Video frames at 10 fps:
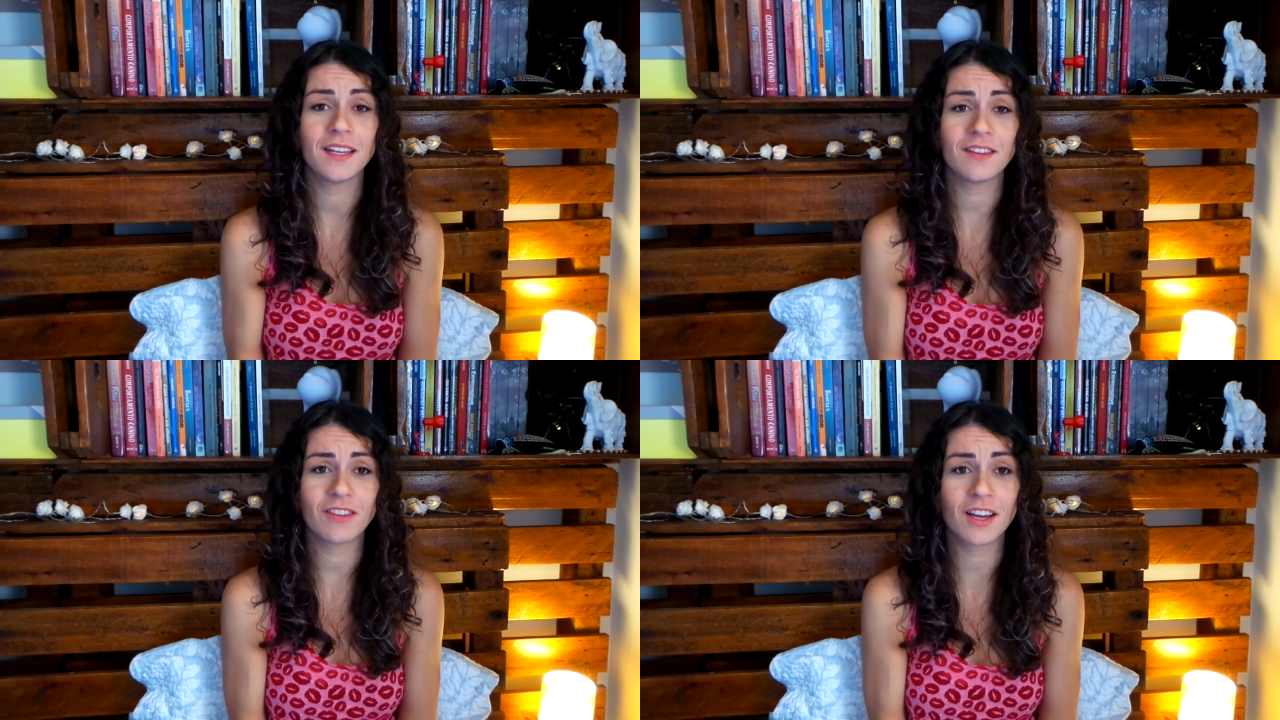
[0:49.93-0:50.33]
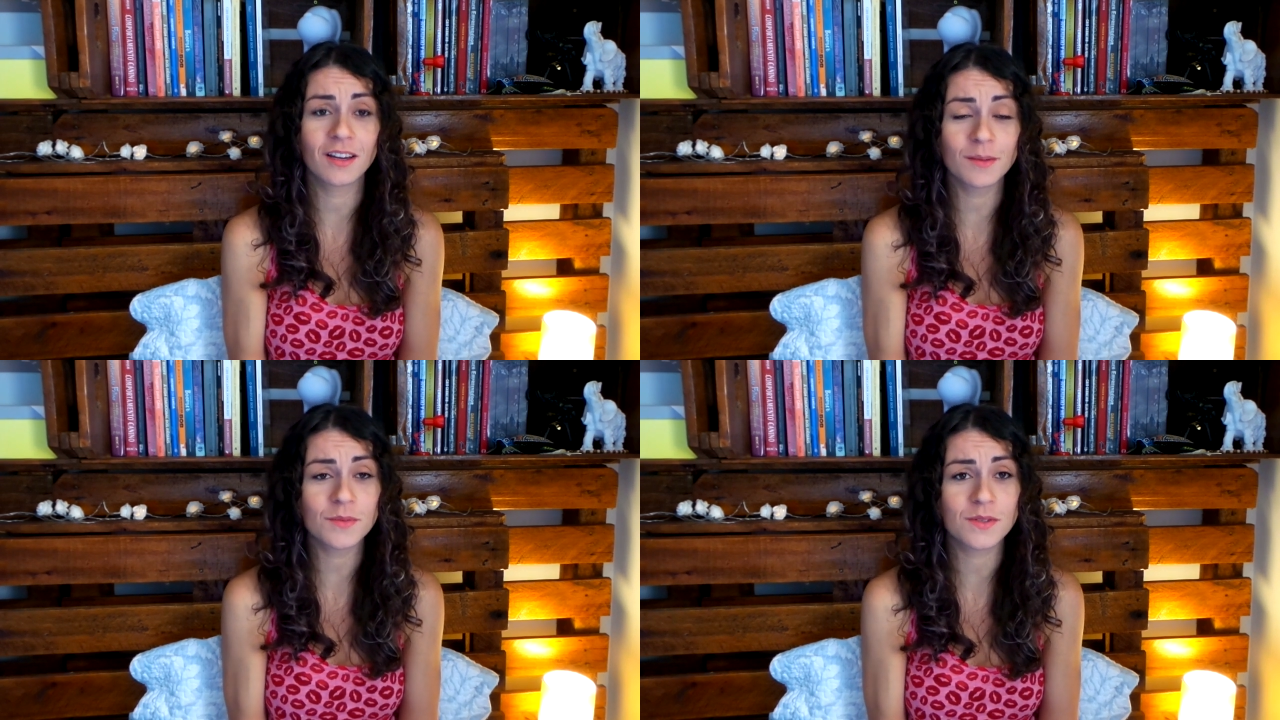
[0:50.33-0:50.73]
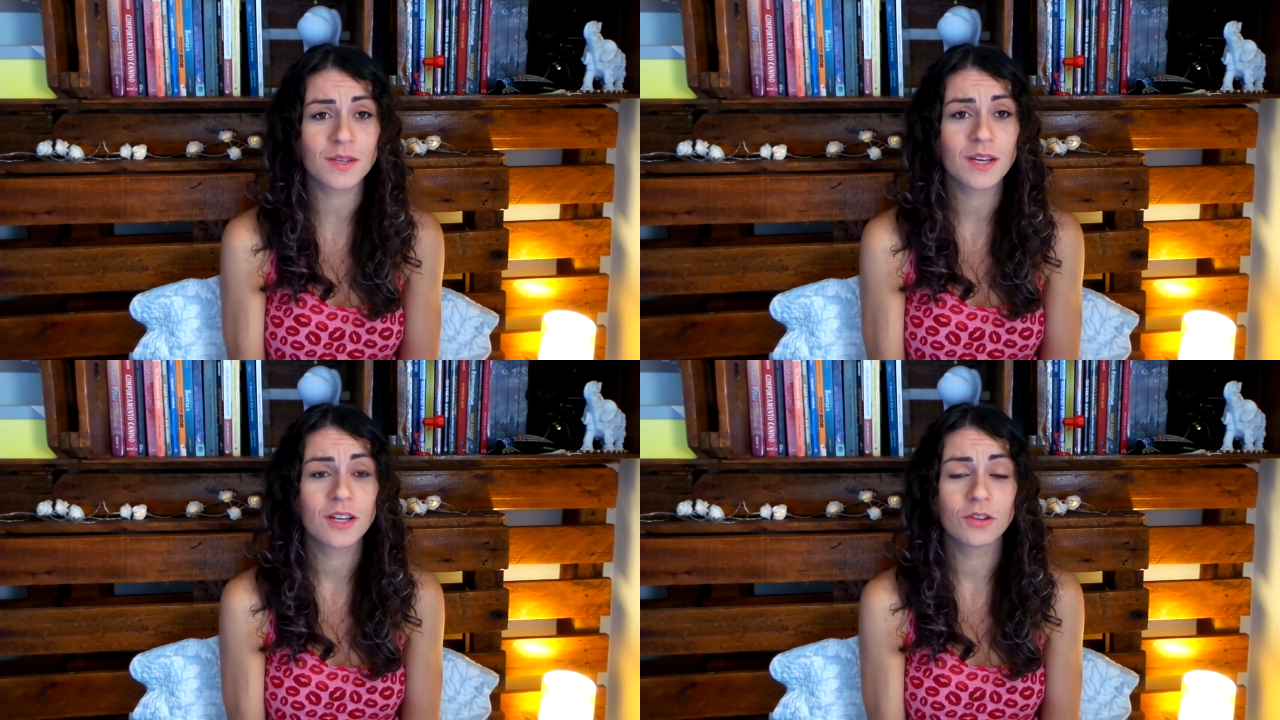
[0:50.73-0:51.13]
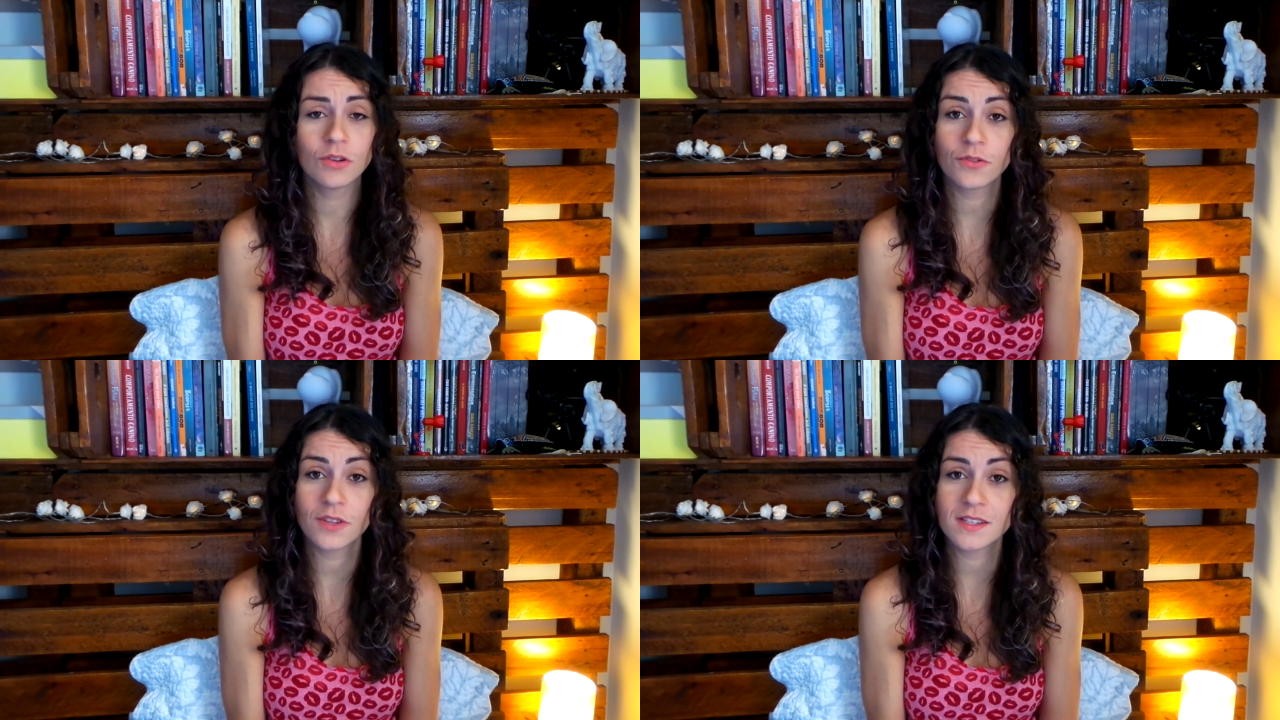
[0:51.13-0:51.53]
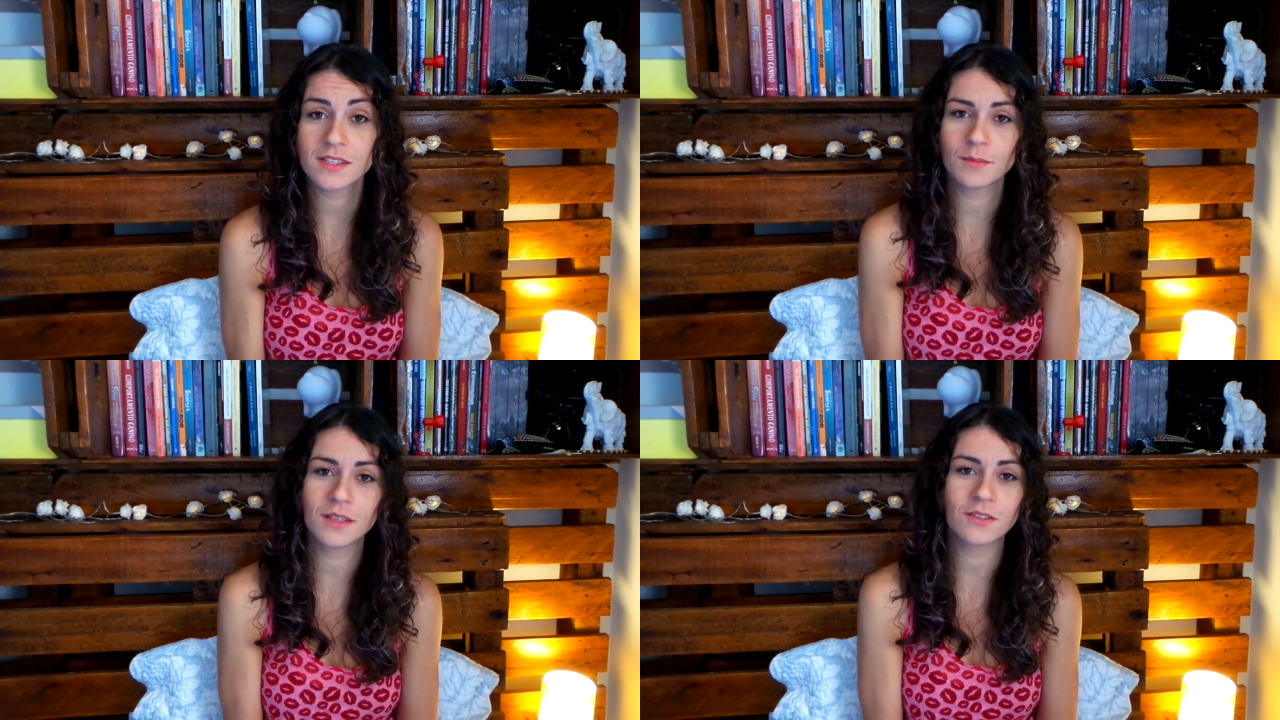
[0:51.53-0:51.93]
e chegamos no fim de
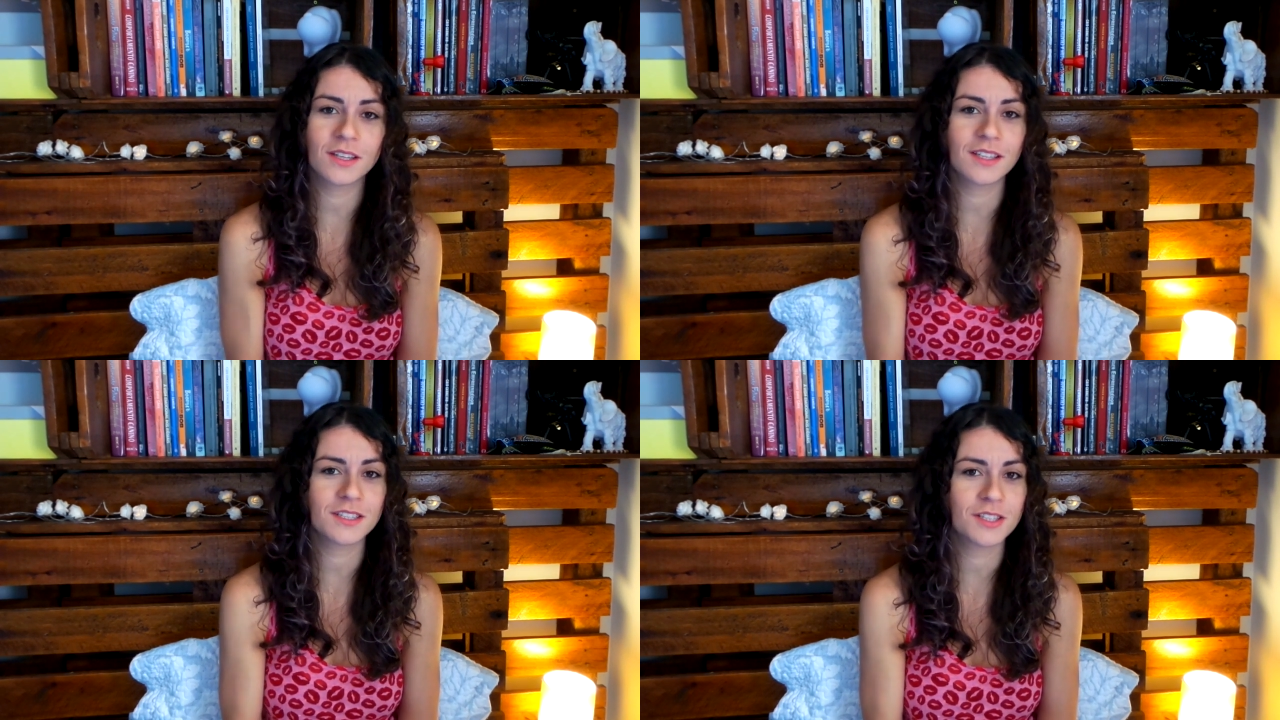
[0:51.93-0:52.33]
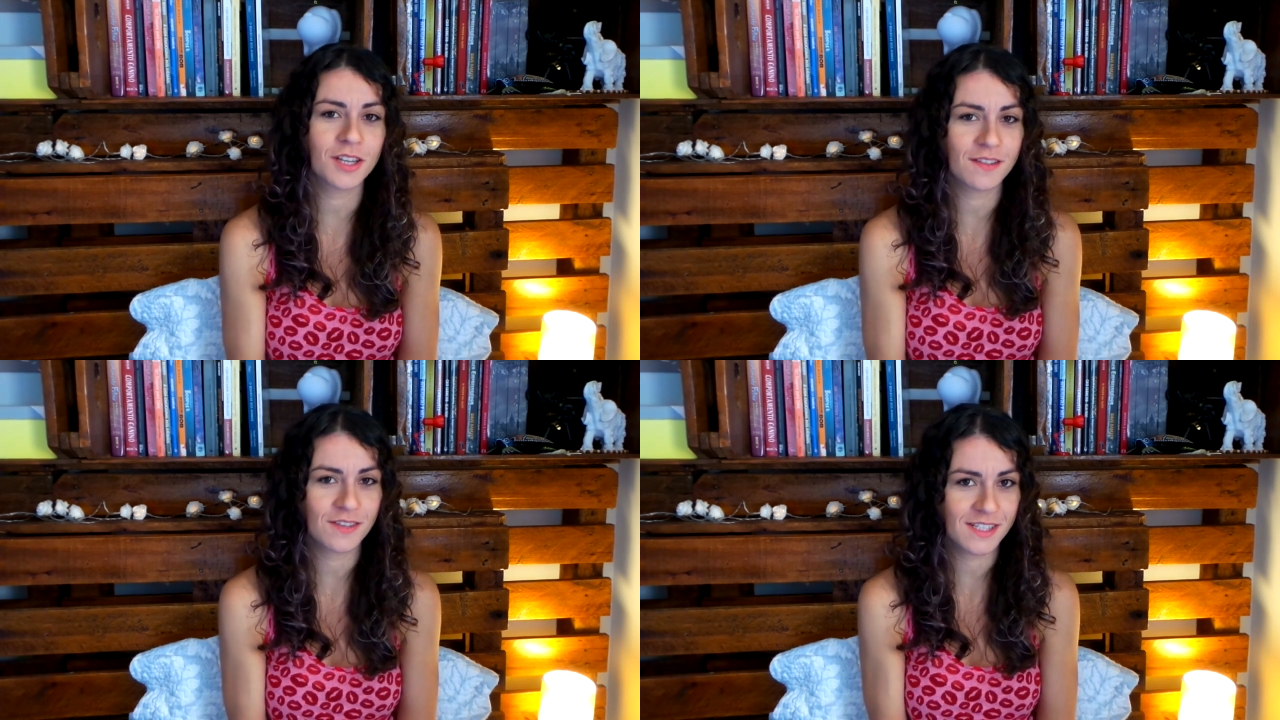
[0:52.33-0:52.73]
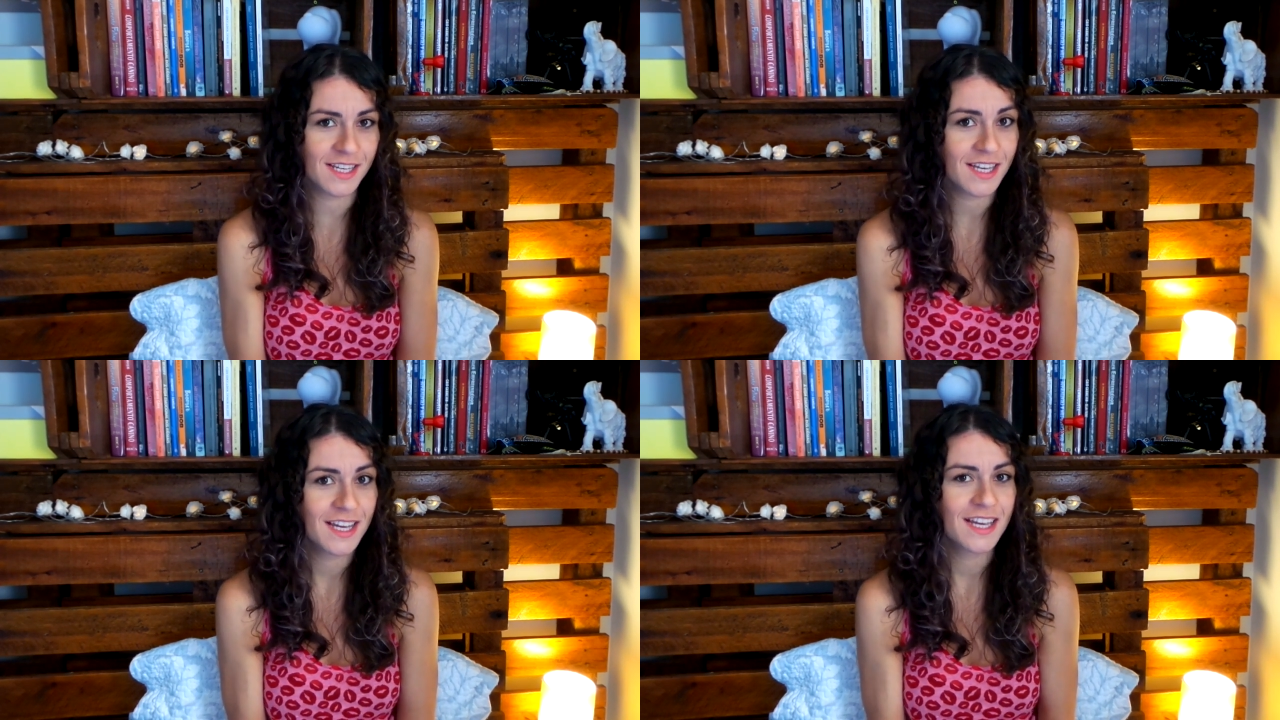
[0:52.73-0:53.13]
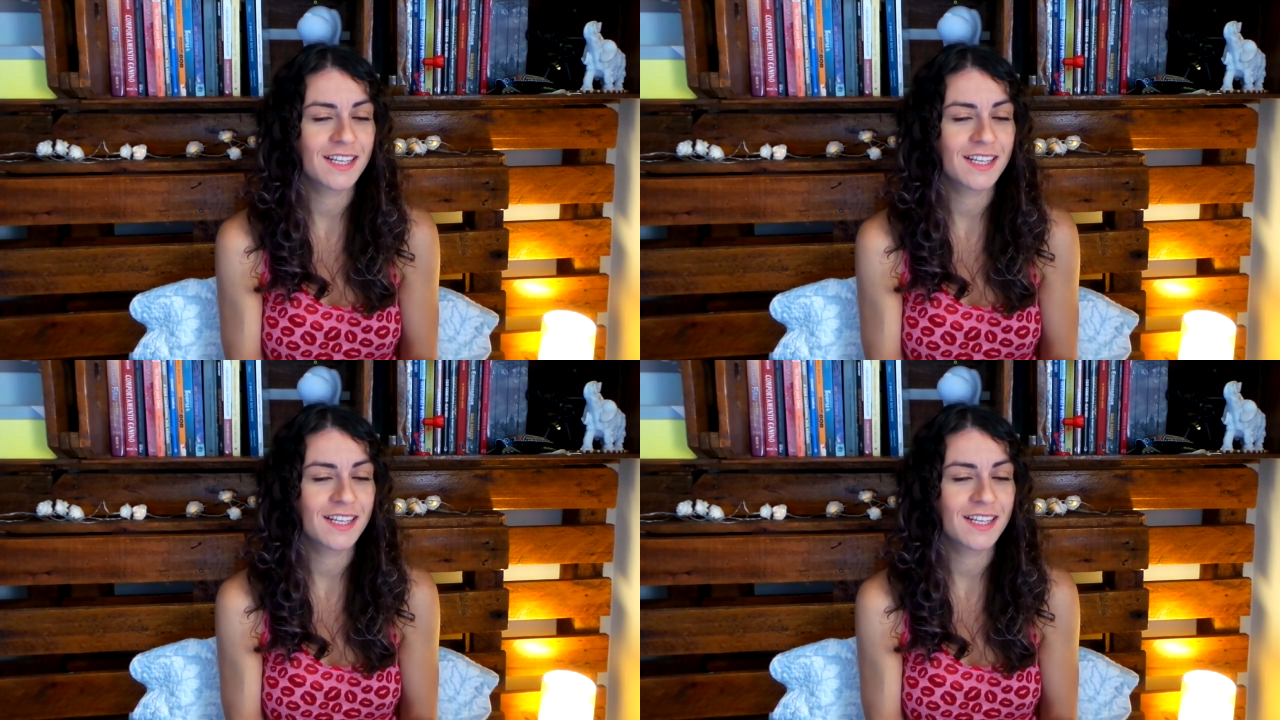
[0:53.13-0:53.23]
semana, o que, que a gente quer fazer?